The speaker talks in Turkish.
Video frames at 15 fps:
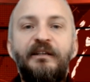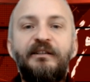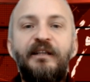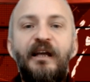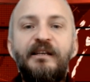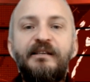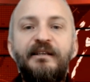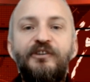
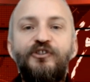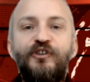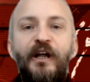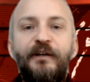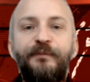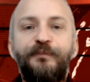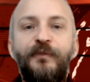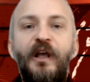Değerli
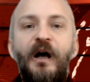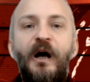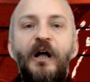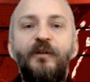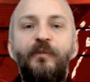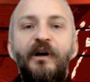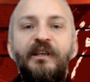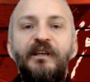izleyiciler,
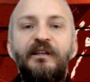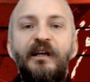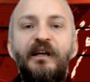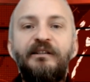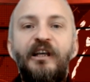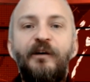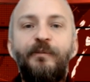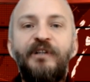
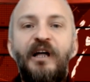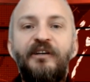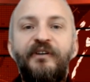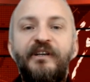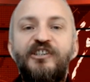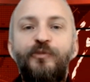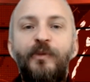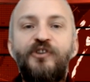Almanya'dan yapılan
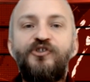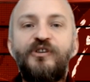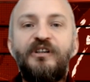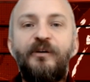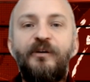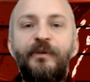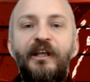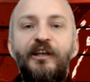resmi
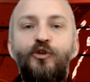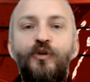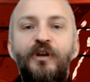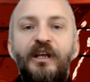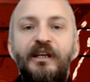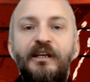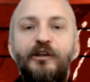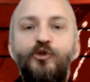açıklamaya
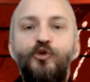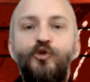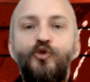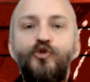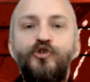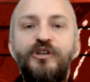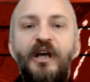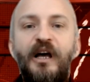göre
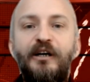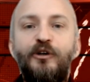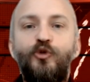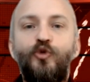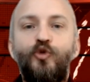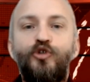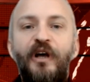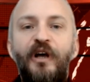
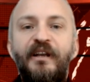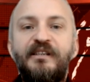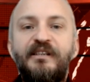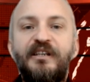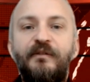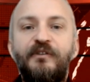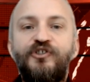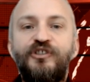Rusya-Ukrayna
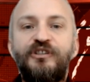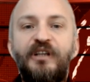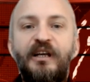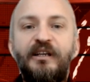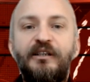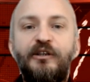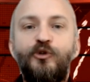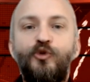
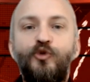savaşında